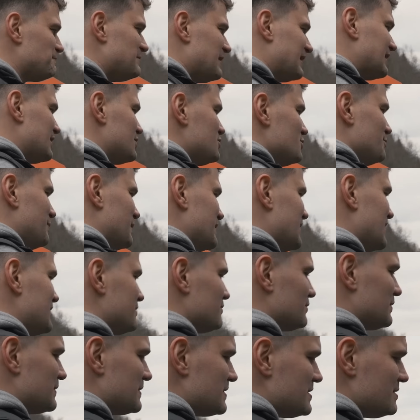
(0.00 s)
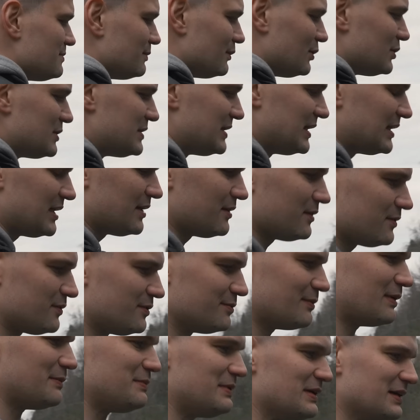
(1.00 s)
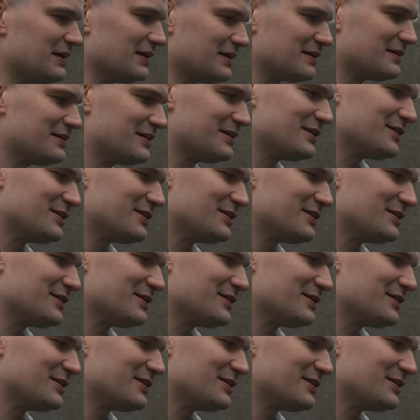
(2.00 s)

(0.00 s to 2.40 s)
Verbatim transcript: Я хочу понять вот эмоции от этого автомобиля.